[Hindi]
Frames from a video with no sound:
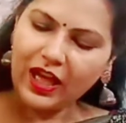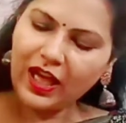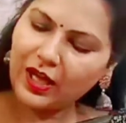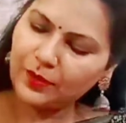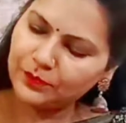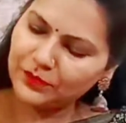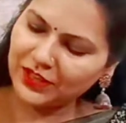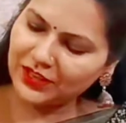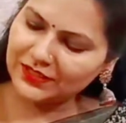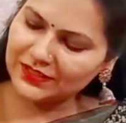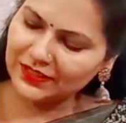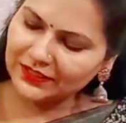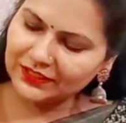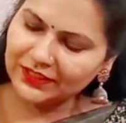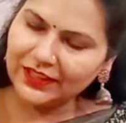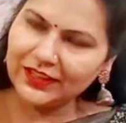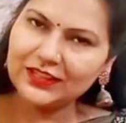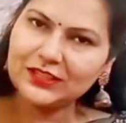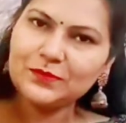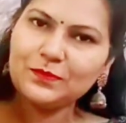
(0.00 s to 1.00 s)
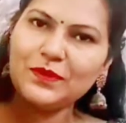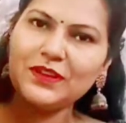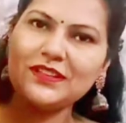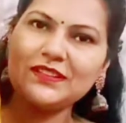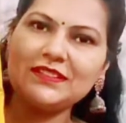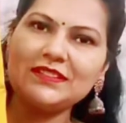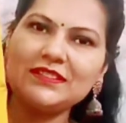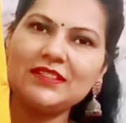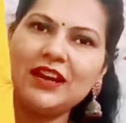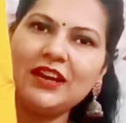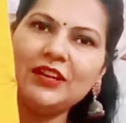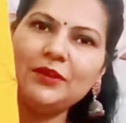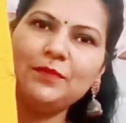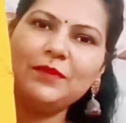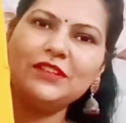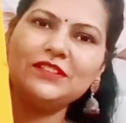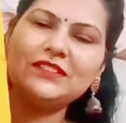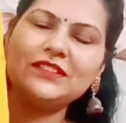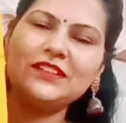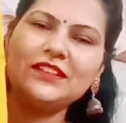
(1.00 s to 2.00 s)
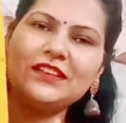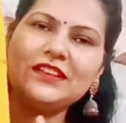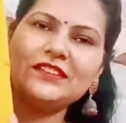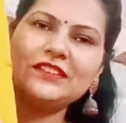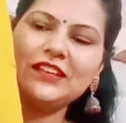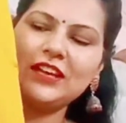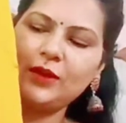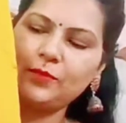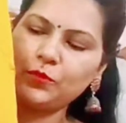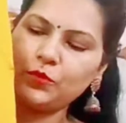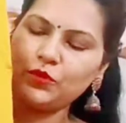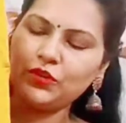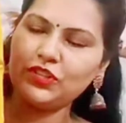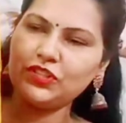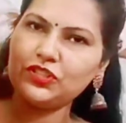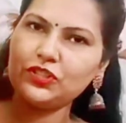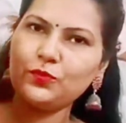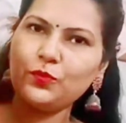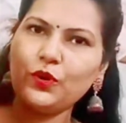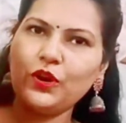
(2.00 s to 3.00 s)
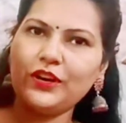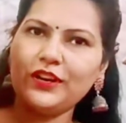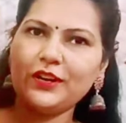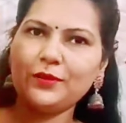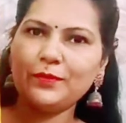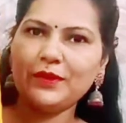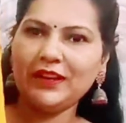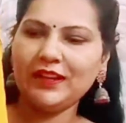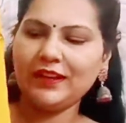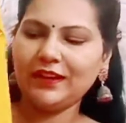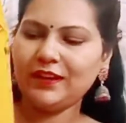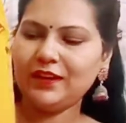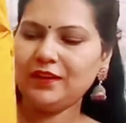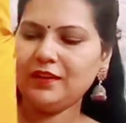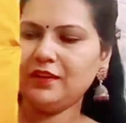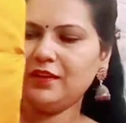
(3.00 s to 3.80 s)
आप देख सकते हैं इसमें इस साड़ी में इस तरीके से आपको नीचे बॉर्डर मिलेगा